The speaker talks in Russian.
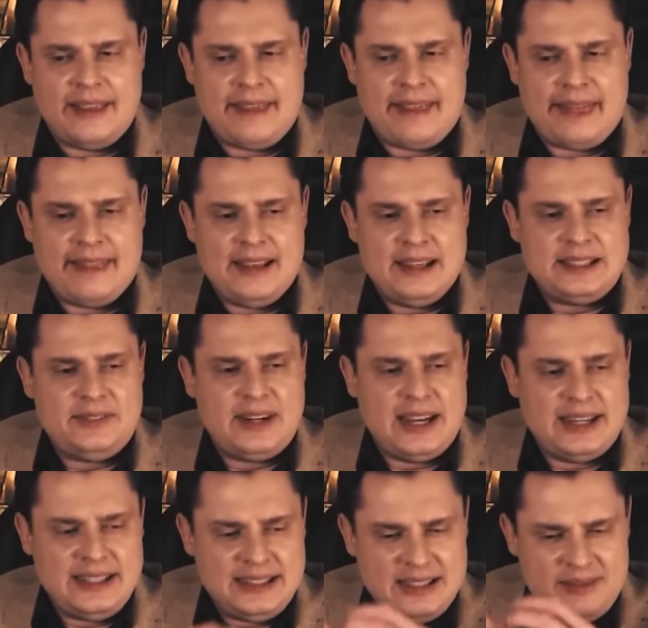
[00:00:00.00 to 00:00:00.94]
Если вы
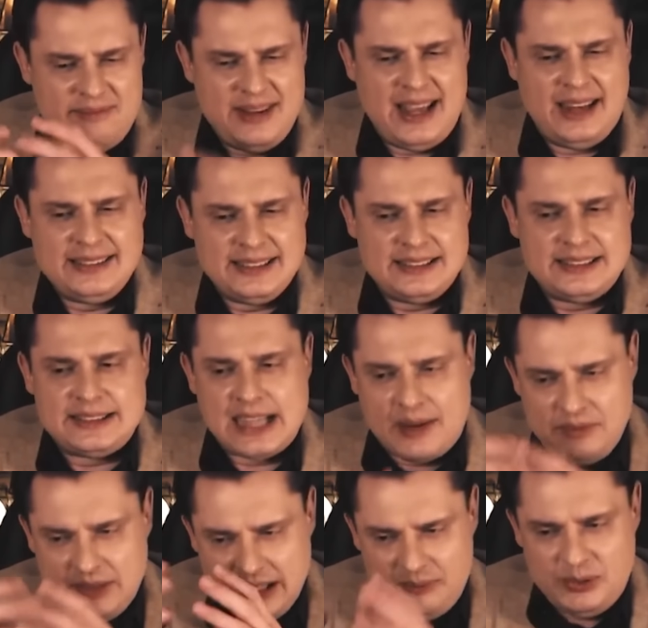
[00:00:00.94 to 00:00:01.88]
хотите мерзость,
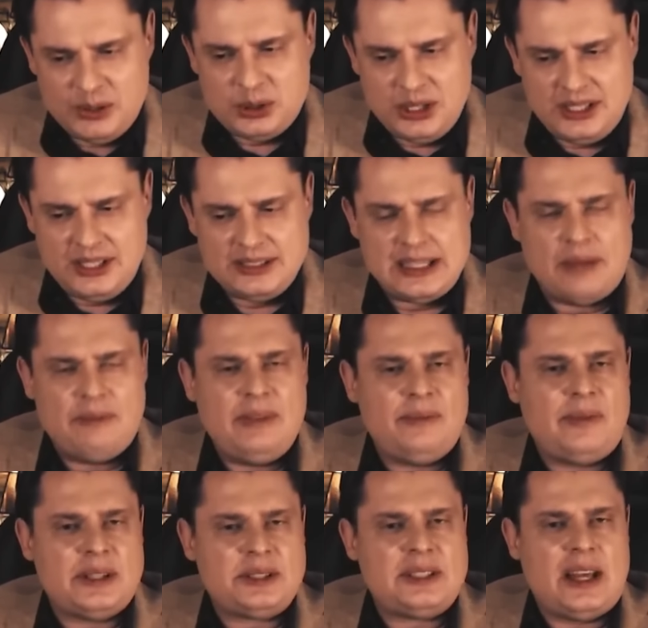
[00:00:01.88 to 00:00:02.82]
сами напишите, сами
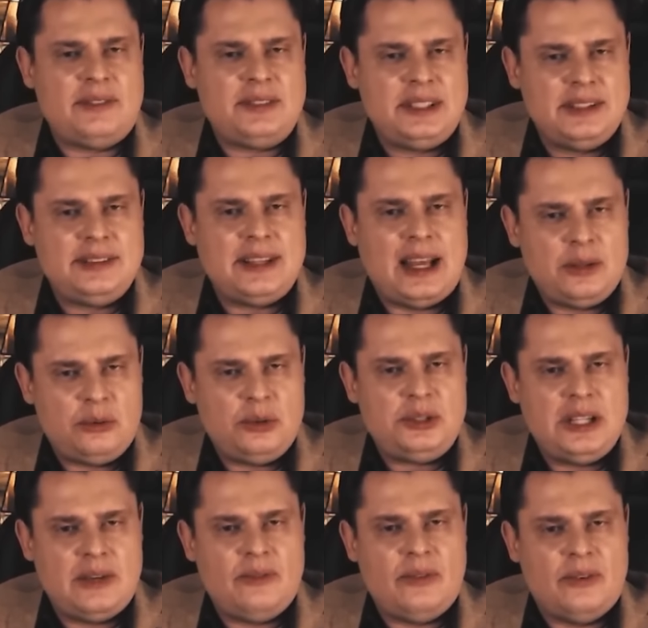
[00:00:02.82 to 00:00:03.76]
поставьте на эту
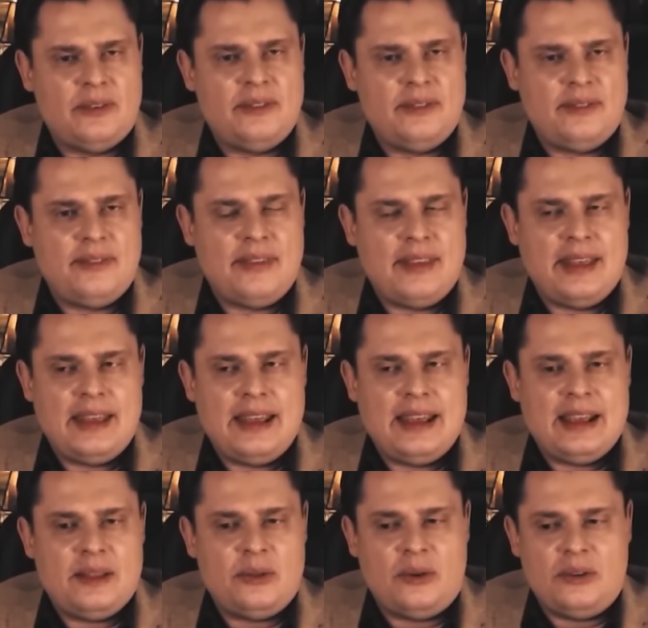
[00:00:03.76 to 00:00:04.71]
тему.
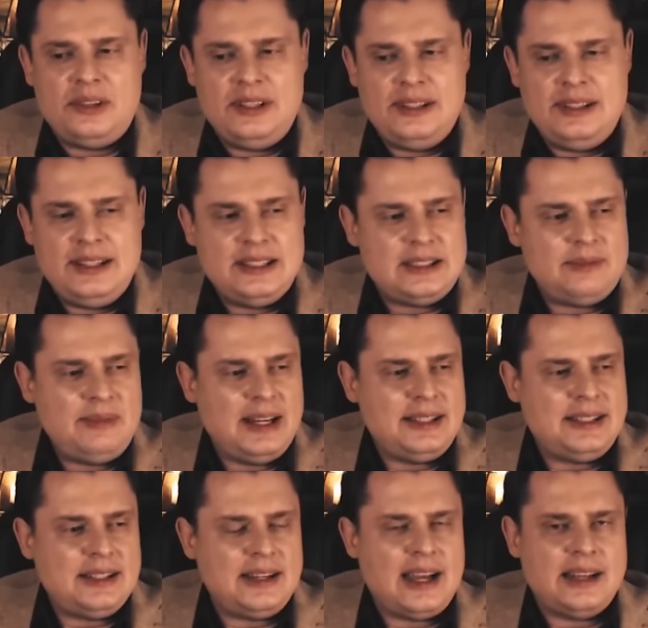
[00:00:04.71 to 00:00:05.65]
Но не
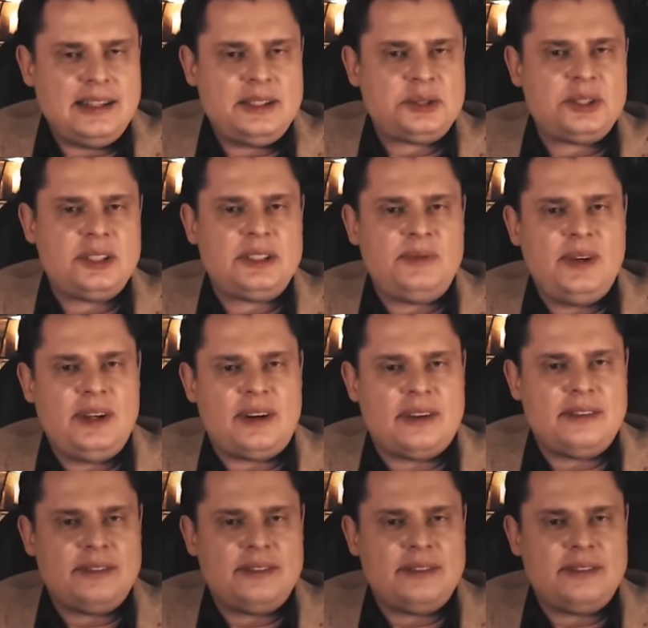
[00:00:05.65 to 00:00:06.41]
смейте гадить Шекспира.